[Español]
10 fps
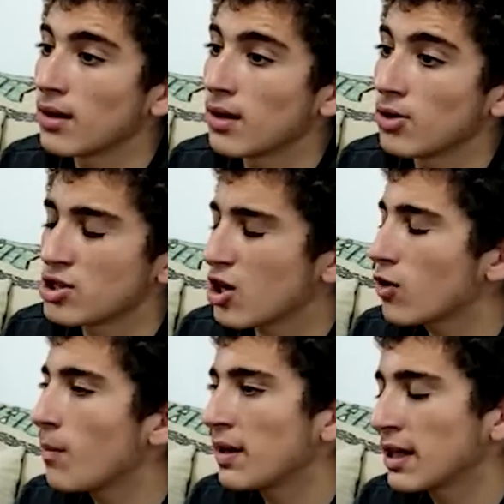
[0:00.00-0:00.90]
Nos ha
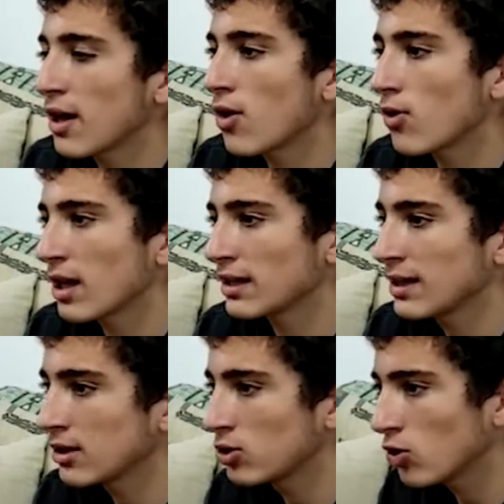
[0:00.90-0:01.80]
acompañado
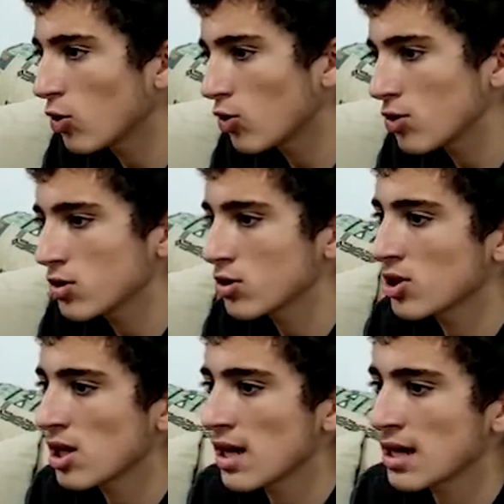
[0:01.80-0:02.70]
durante todos los
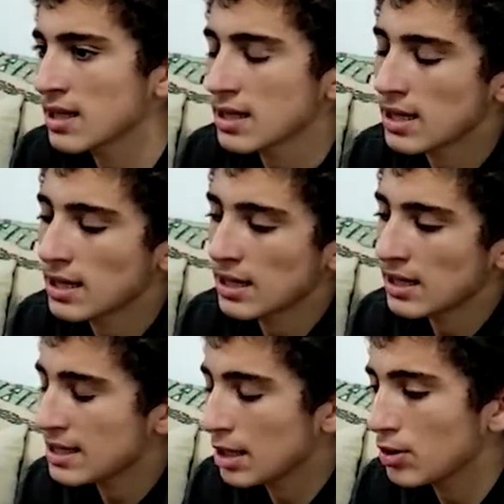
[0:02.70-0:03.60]
días, en el
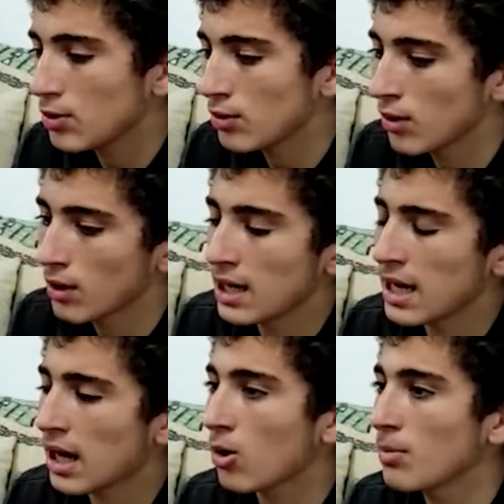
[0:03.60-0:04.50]
desayuno, en
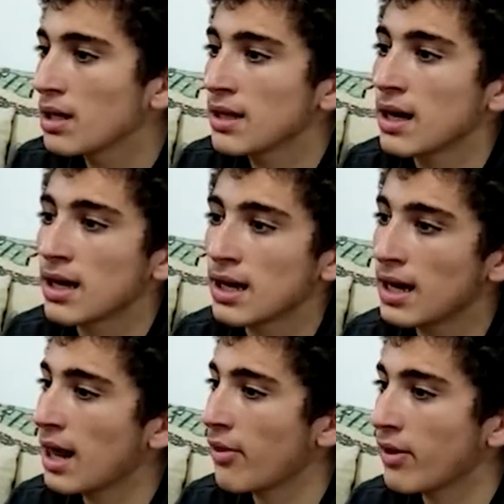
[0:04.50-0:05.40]
la comida, en
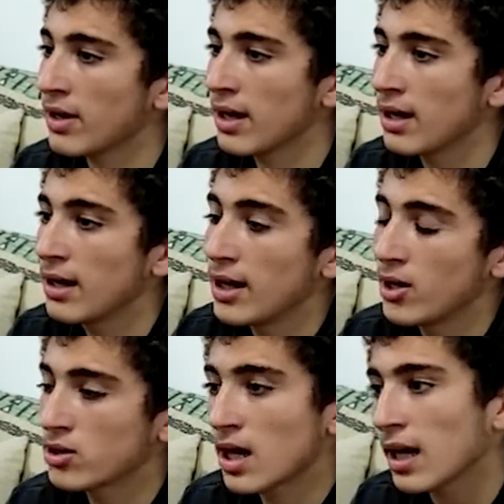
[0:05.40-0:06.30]
la cena,
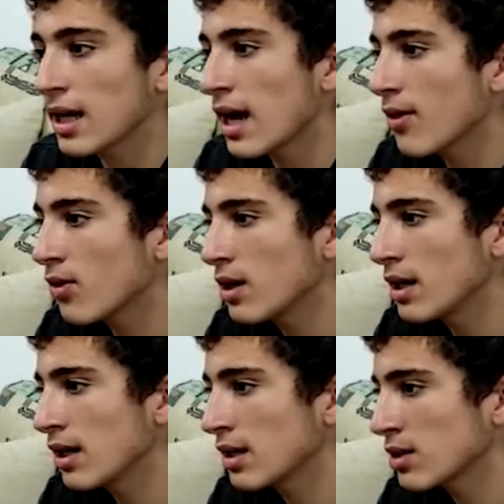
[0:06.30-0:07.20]
nos ha guiado
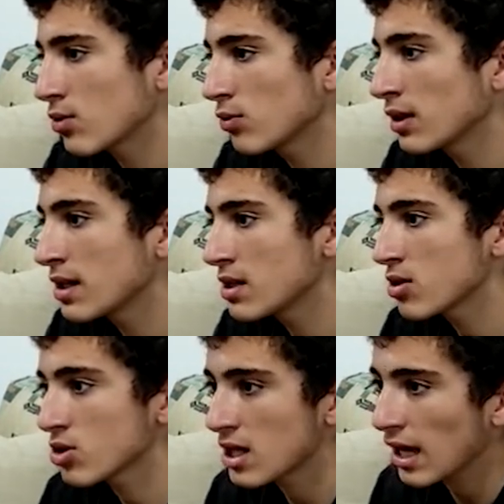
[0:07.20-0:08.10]
en las rutas,
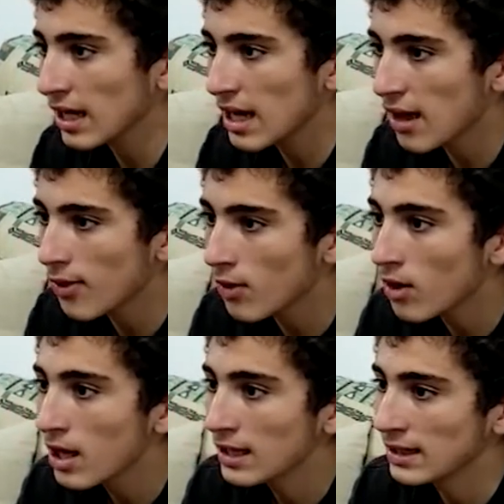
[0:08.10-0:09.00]
nos ha guiado
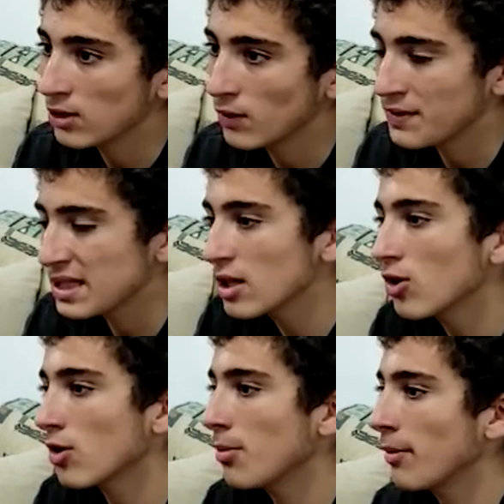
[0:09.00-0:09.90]
tanto físico
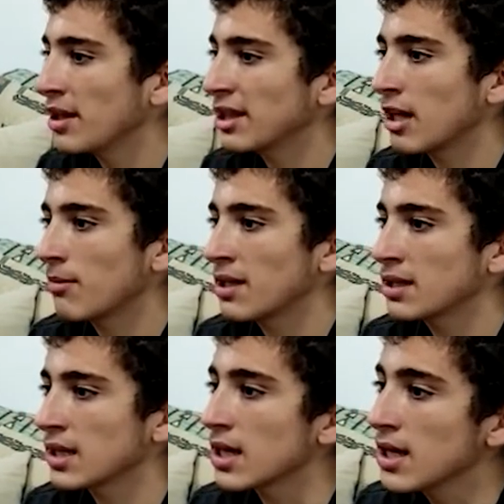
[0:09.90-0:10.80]
como
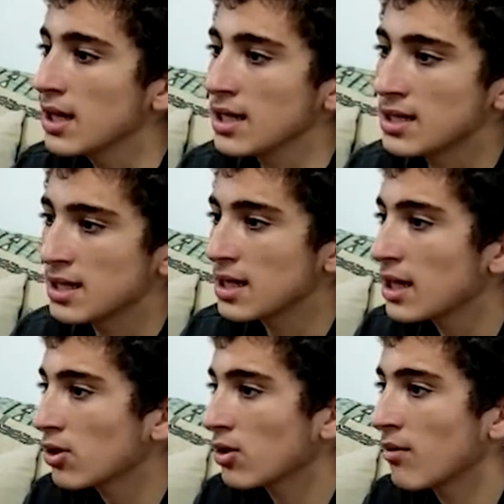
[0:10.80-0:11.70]
mentalmente, y sin ella
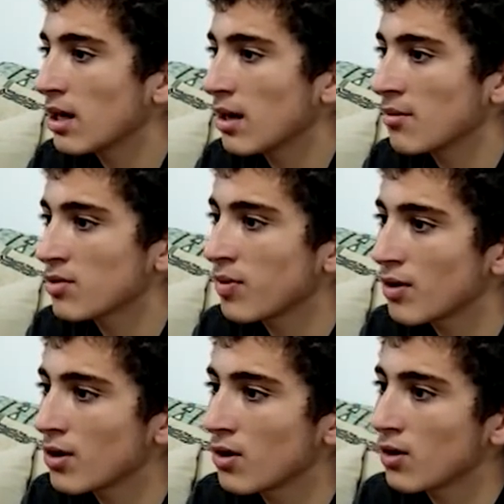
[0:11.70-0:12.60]
no lo habríamos
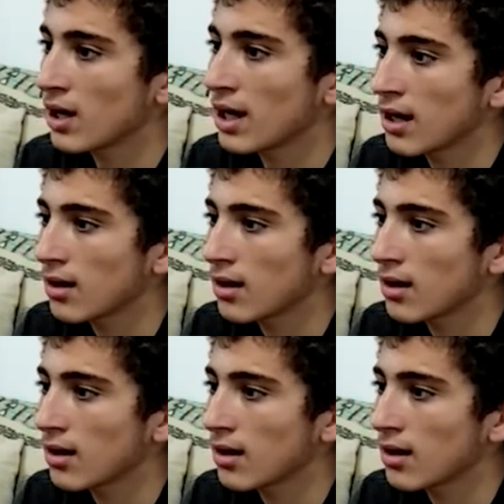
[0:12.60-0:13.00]
podido lograr.